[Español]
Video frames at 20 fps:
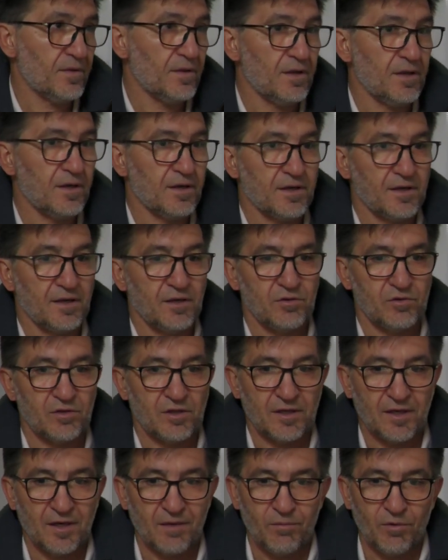la que no
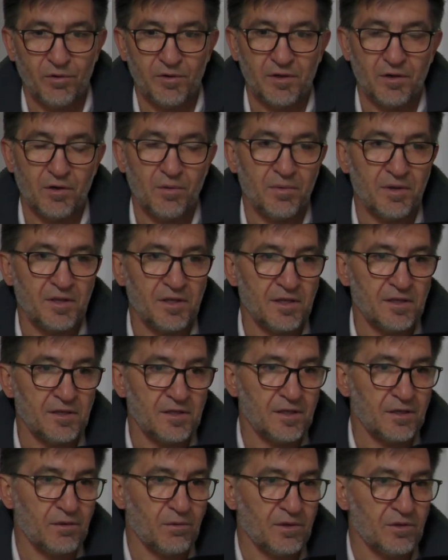tengamos
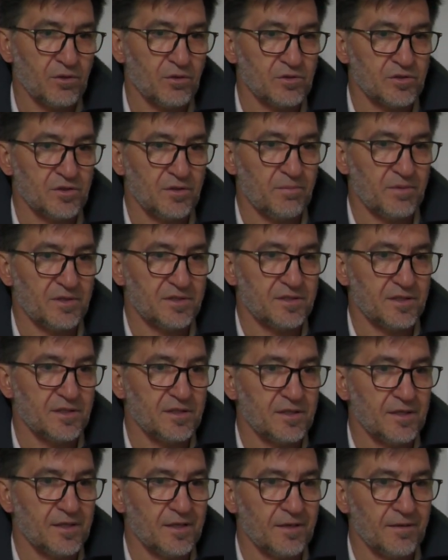inconveniente cuando se
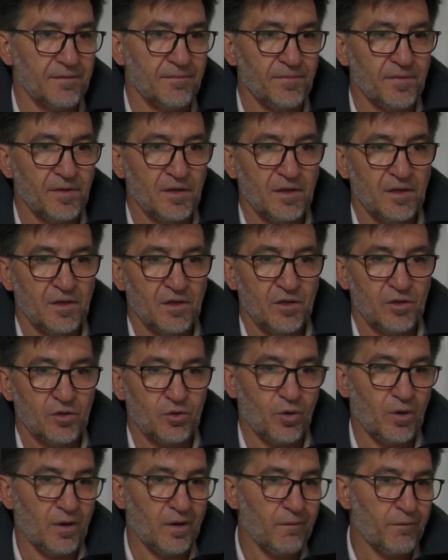presente
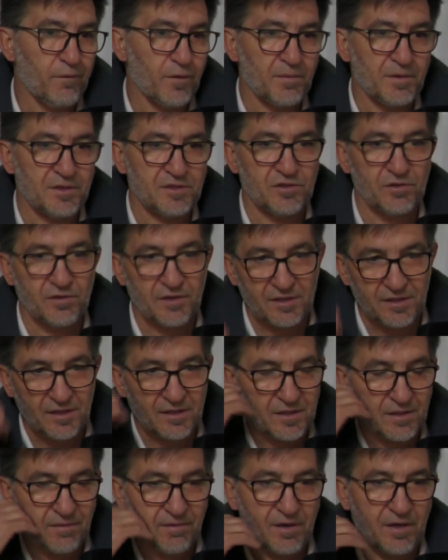toda la información que
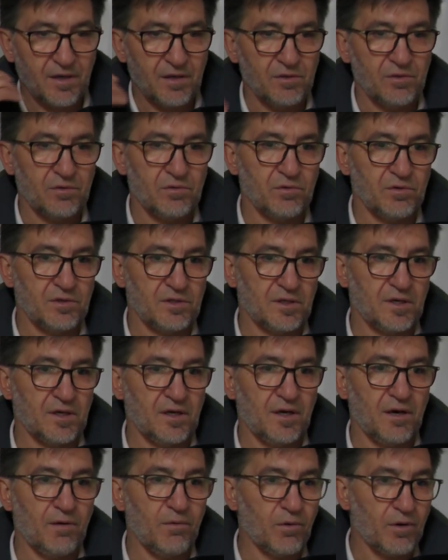están trabajando
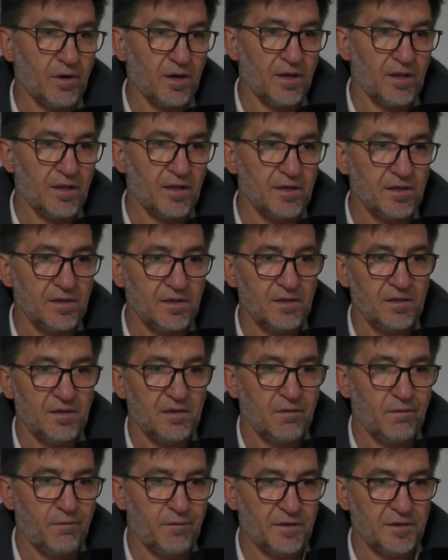nuestras abogadas
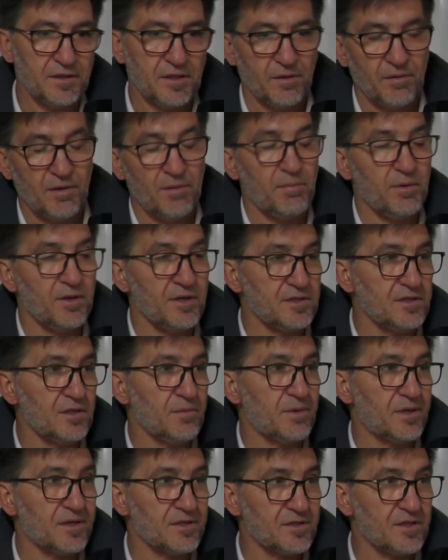frente a BPS
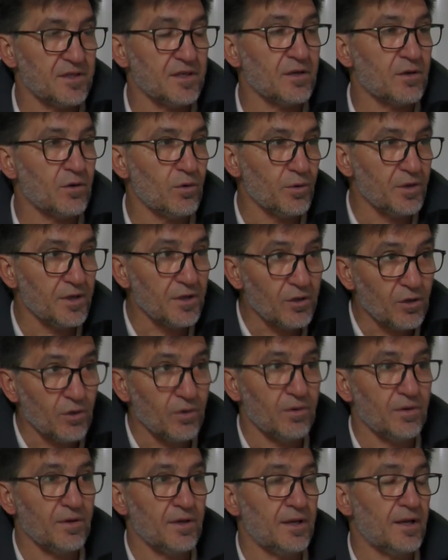para ser
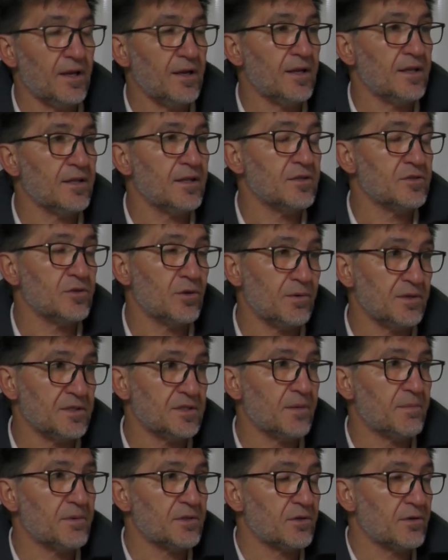incluido en la ley de
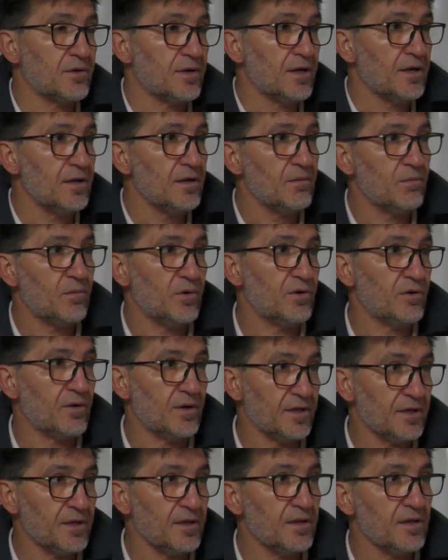insolvencia patronal, bueno,
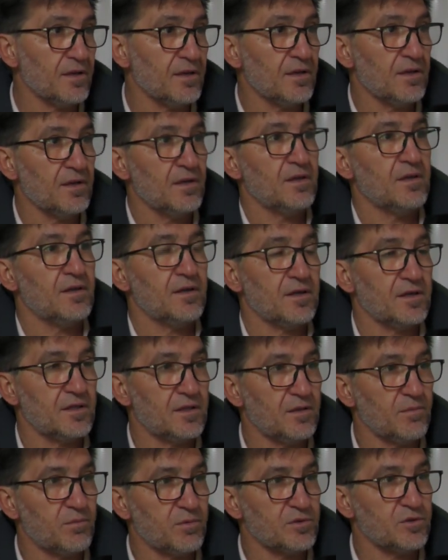ahí
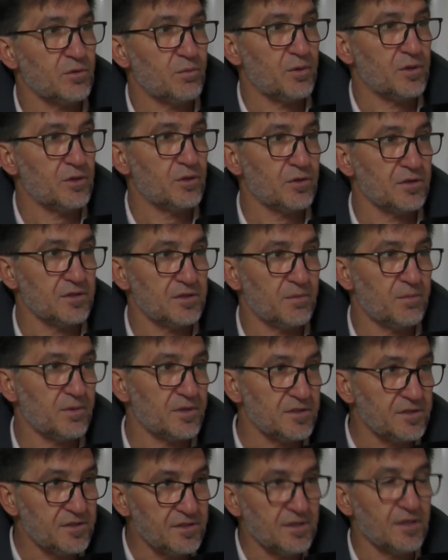este, por supuesto que se
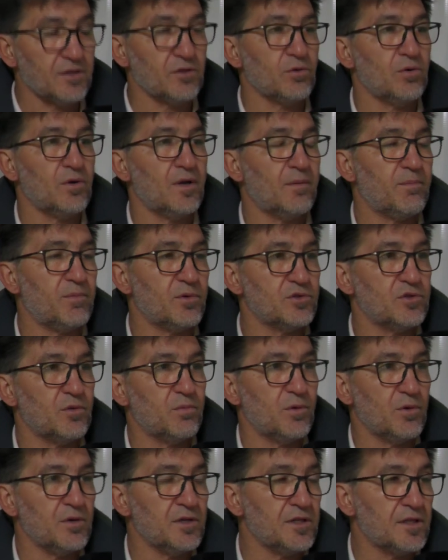precisa todo el apoyo
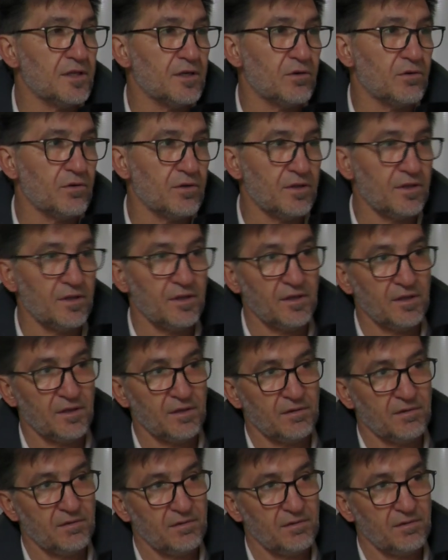político desde